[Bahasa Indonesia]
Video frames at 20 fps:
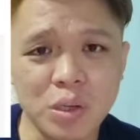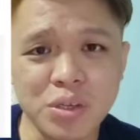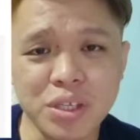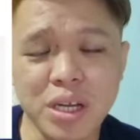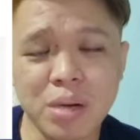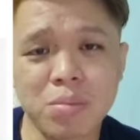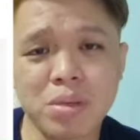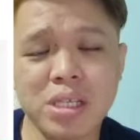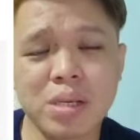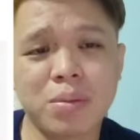
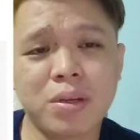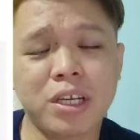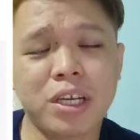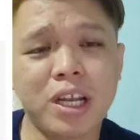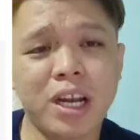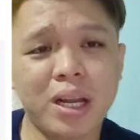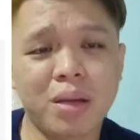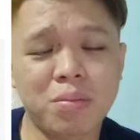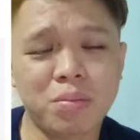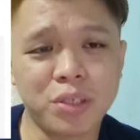teruskan bersama di
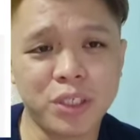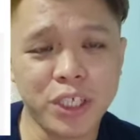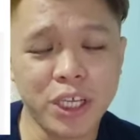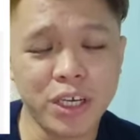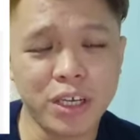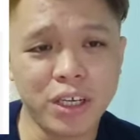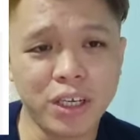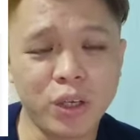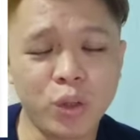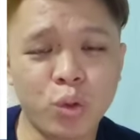dalam
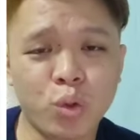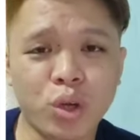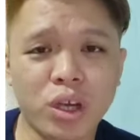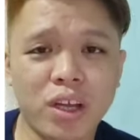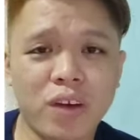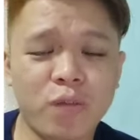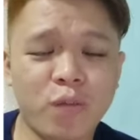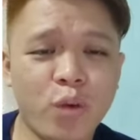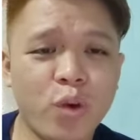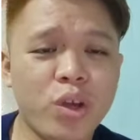channel ini untuk
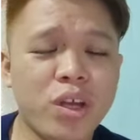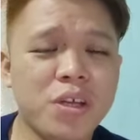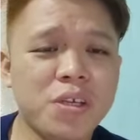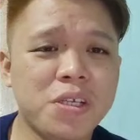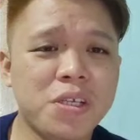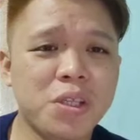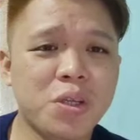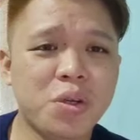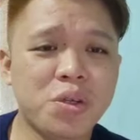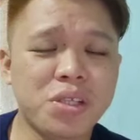info yang
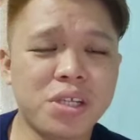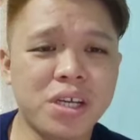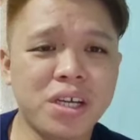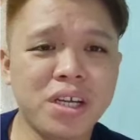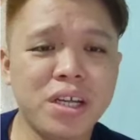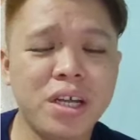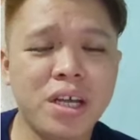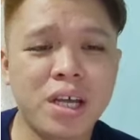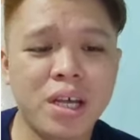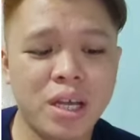
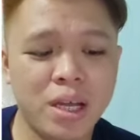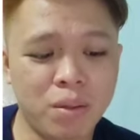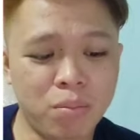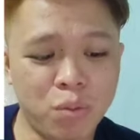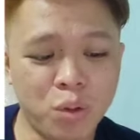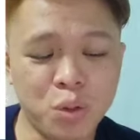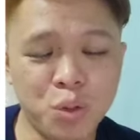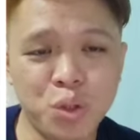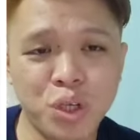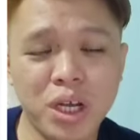seterusnya.
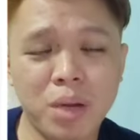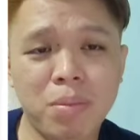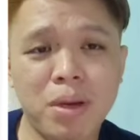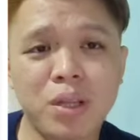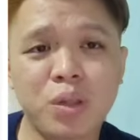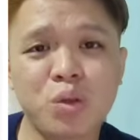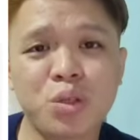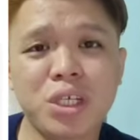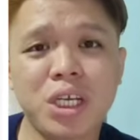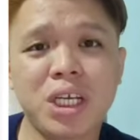Mohon juga
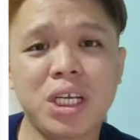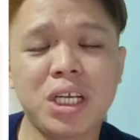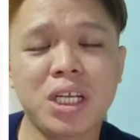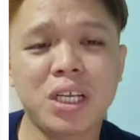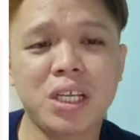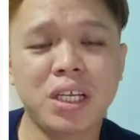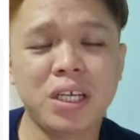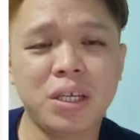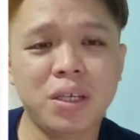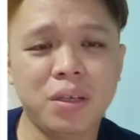bantu channel
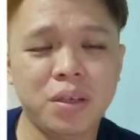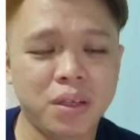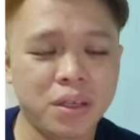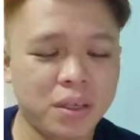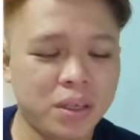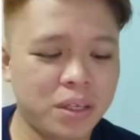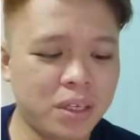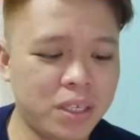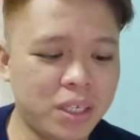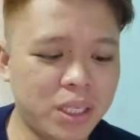ini
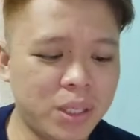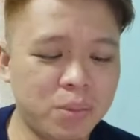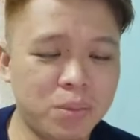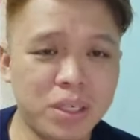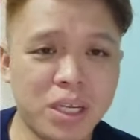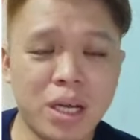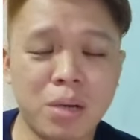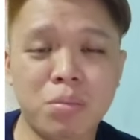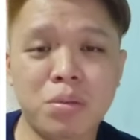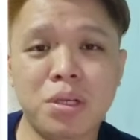uh,
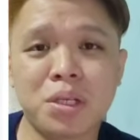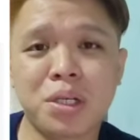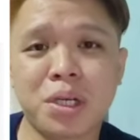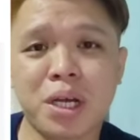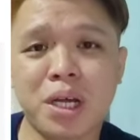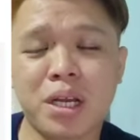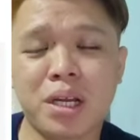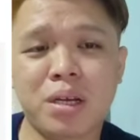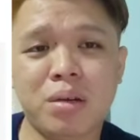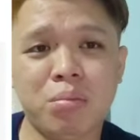dengan
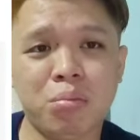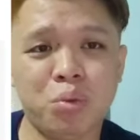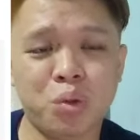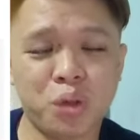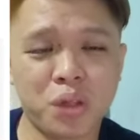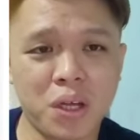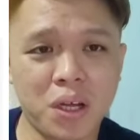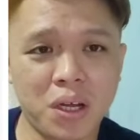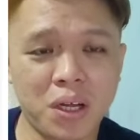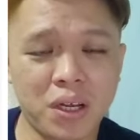menekan
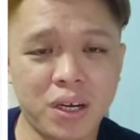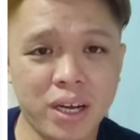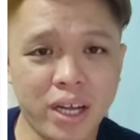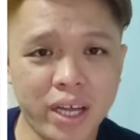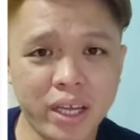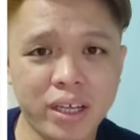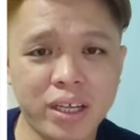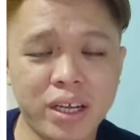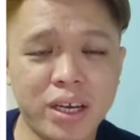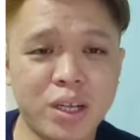butang
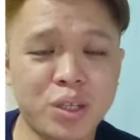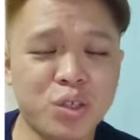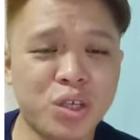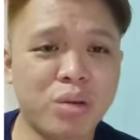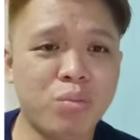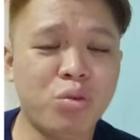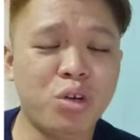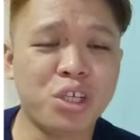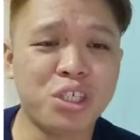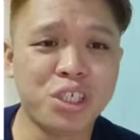like. Anda
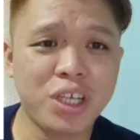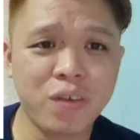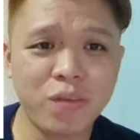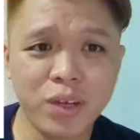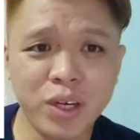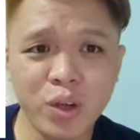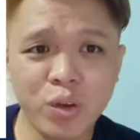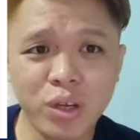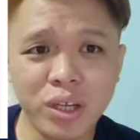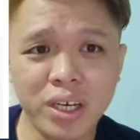juga boleh share
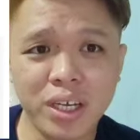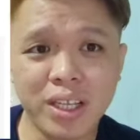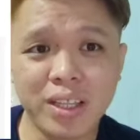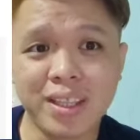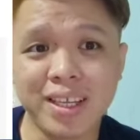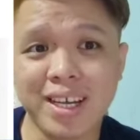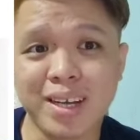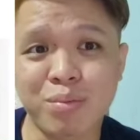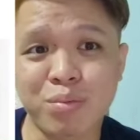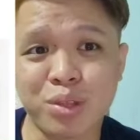video ini dan
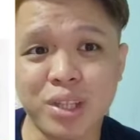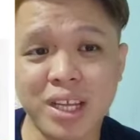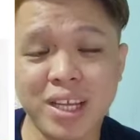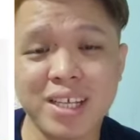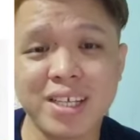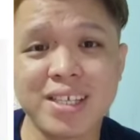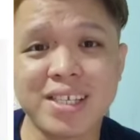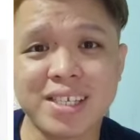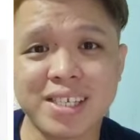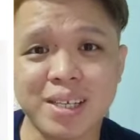tekan
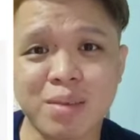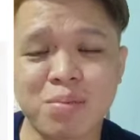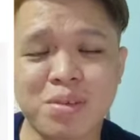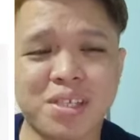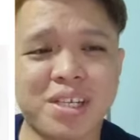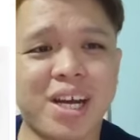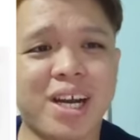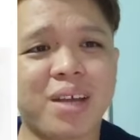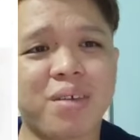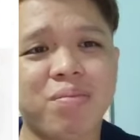butang
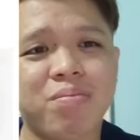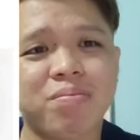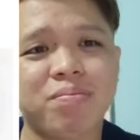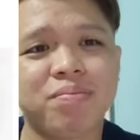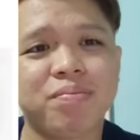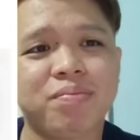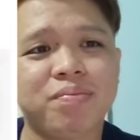subscribe.